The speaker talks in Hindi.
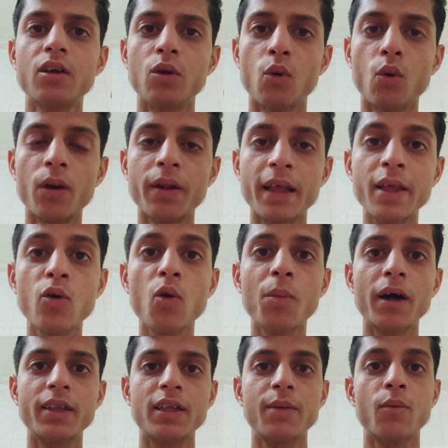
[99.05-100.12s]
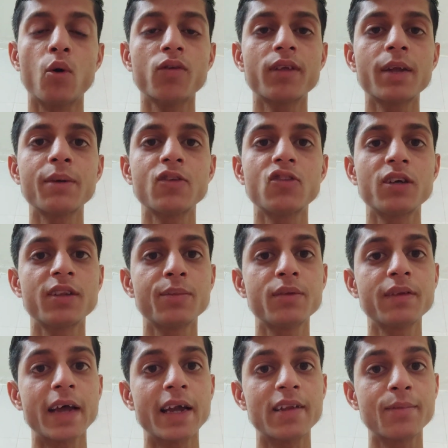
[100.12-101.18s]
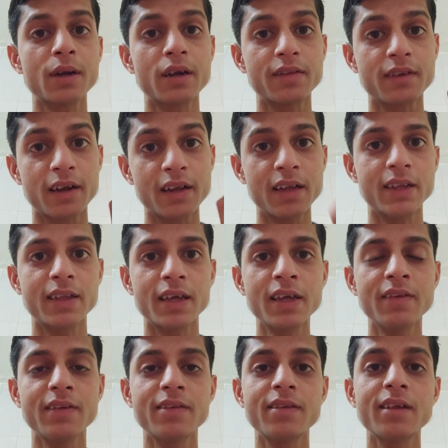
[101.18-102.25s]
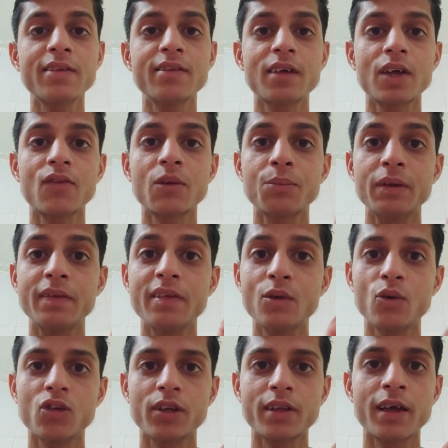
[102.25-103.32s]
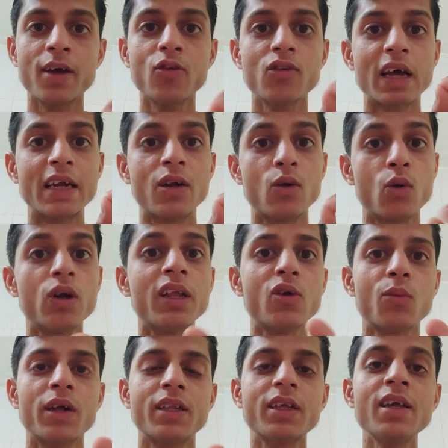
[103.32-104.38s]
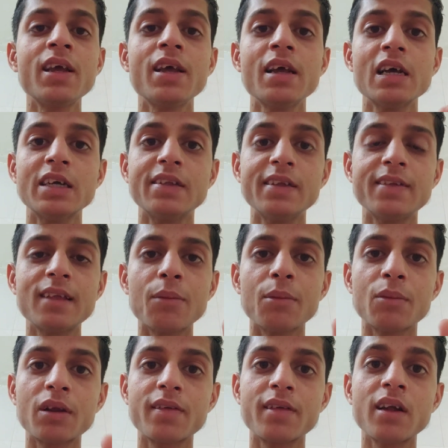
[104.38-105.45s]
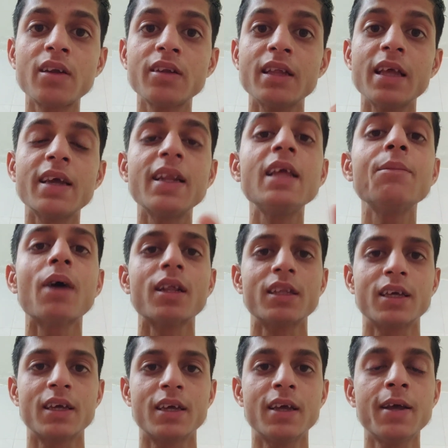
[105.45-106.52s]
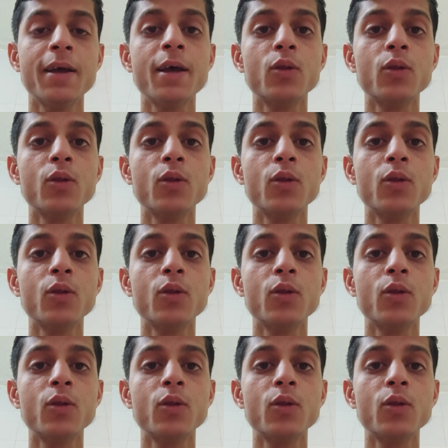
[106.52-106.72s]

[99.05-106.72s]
लोड नहीं हो पाती है बहुत सारे बच्चे एकदम से साइट्स पर चले जाते हैं जिससे सर्वर बिजी हो जाता है और साइट लोड नहीं हो पाती है जिससे आप अपना रिजल्ट देख नहीं पाते हैं